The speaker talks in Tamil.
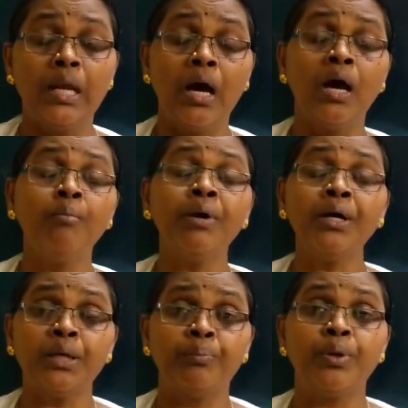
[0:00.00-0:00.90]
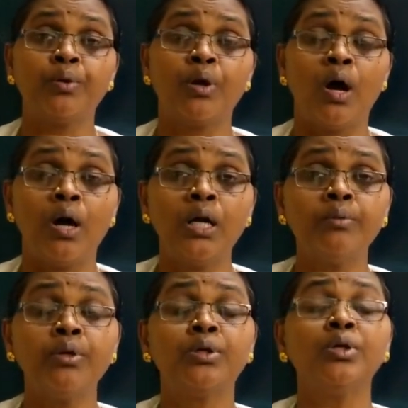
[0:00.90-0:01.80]
நாம எப்படி இருக்கிறோம்
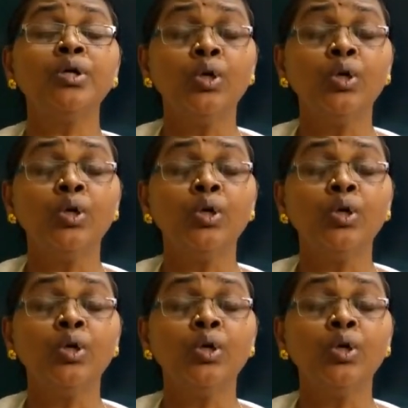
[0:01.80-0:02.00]
ஆண்டவருக்கு